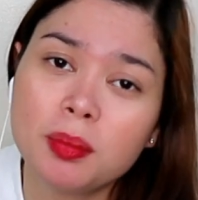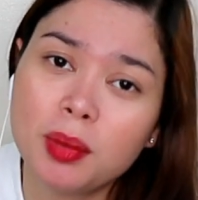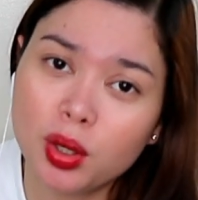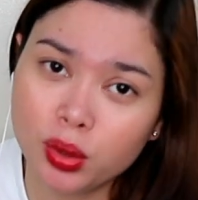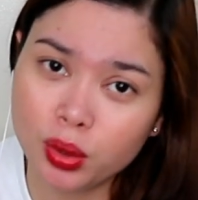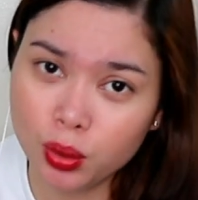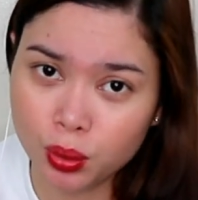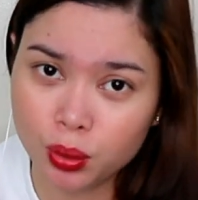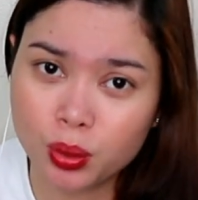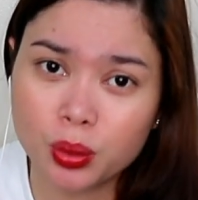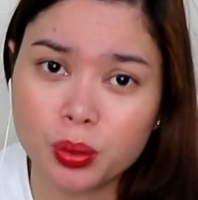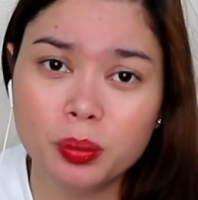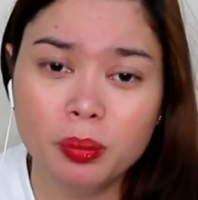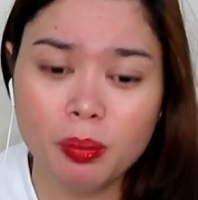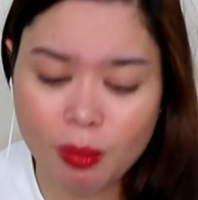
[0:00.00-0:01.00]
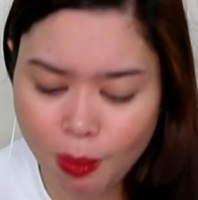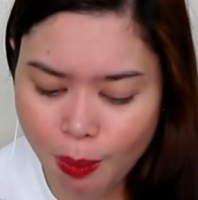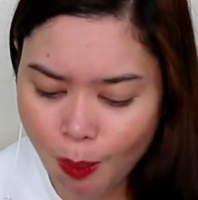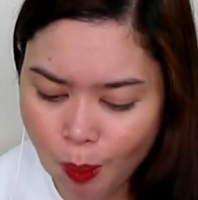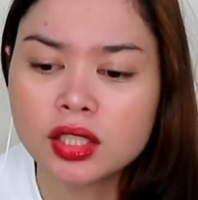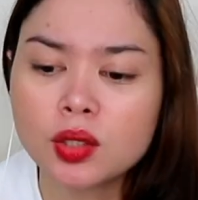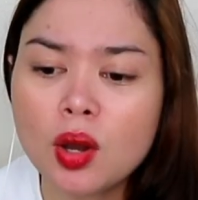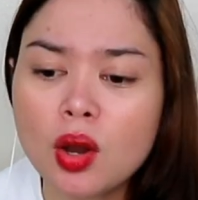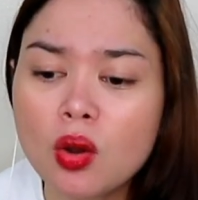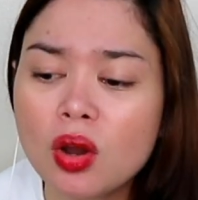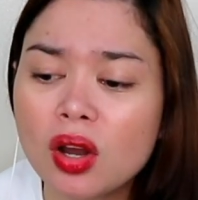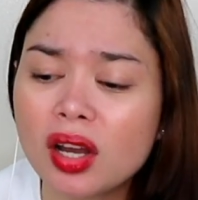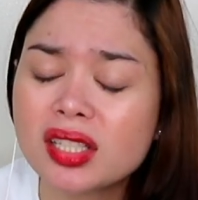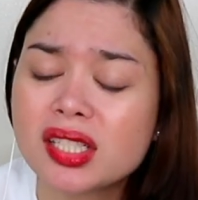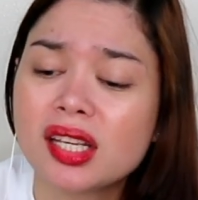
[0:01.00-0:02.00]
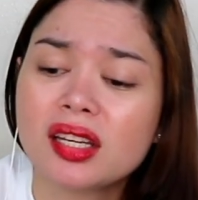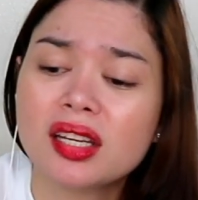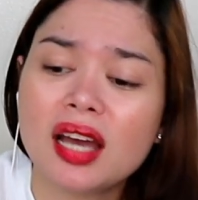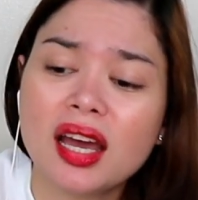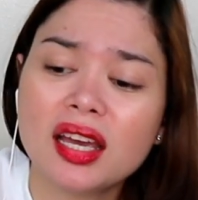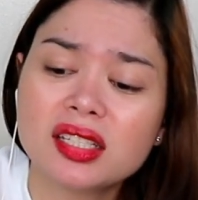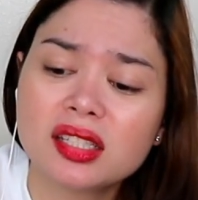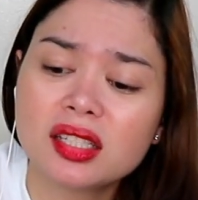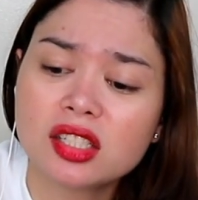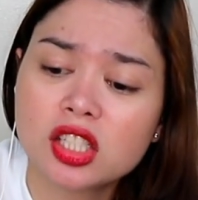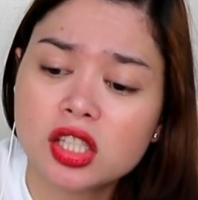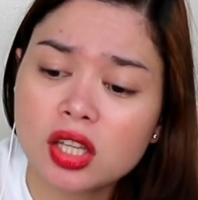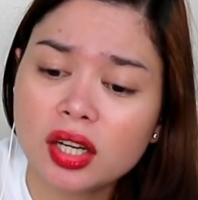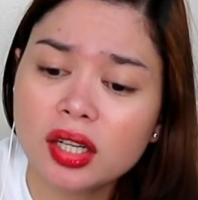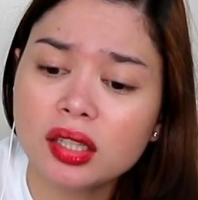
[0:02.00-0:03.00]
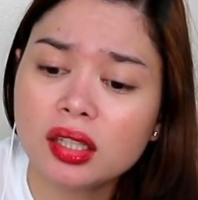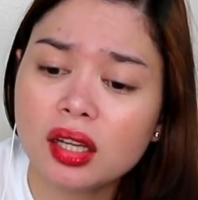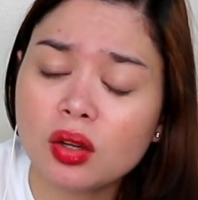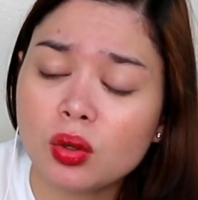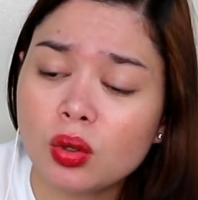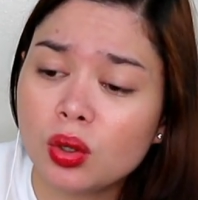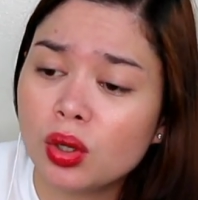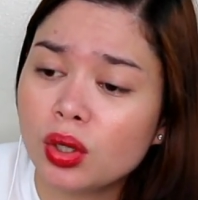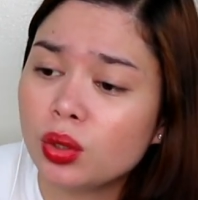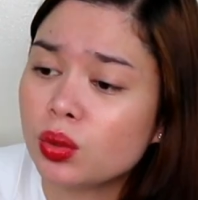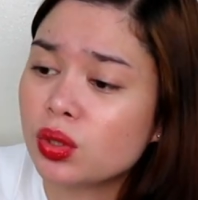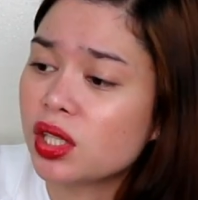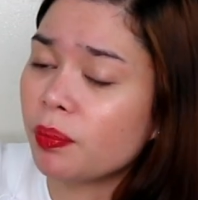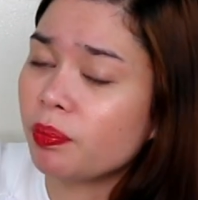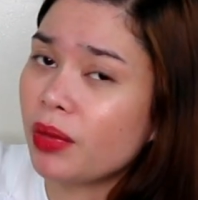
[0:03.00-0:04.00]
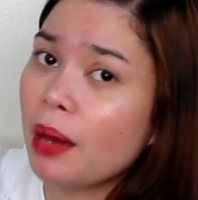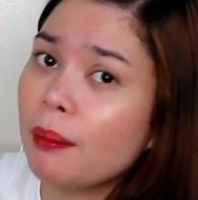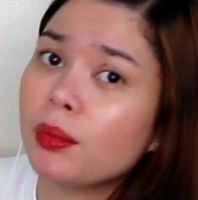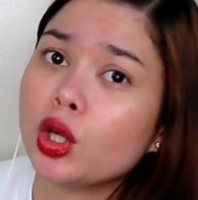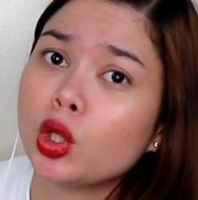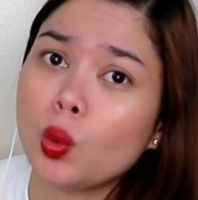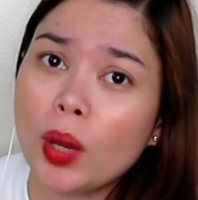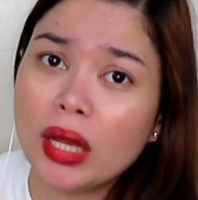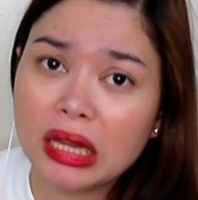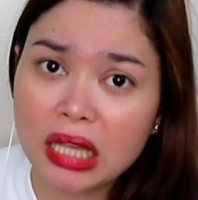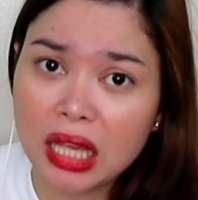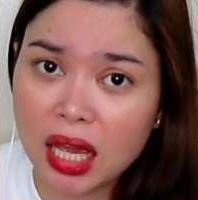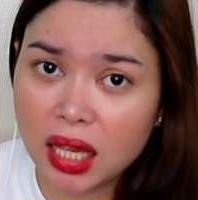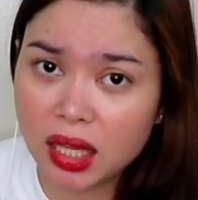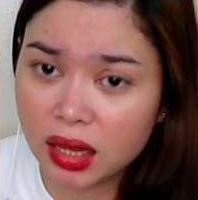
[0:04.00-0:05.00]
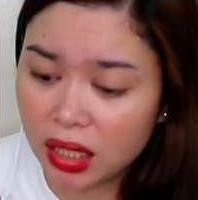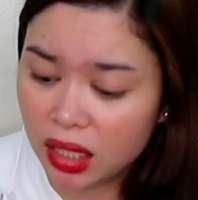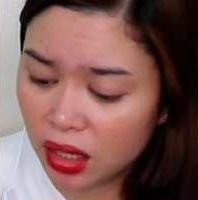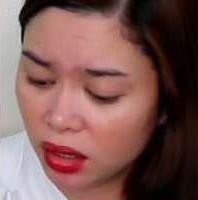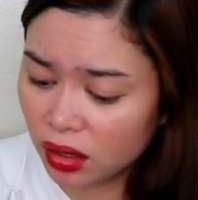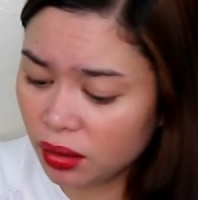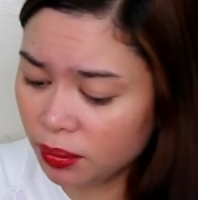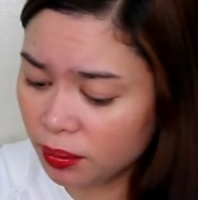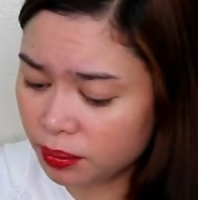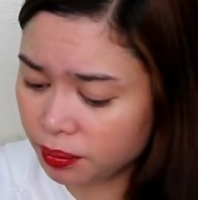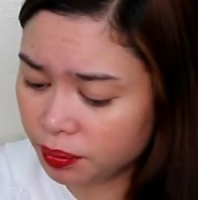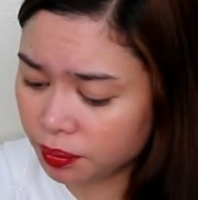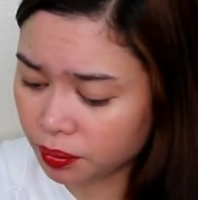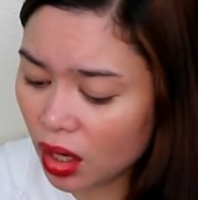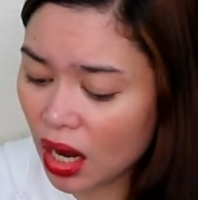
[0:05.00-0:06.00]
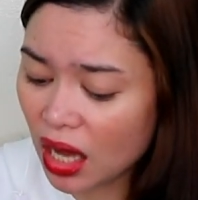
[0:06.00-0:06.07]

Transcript: about YouTube. So ako kasi guys, nag-start ako noong September 2018.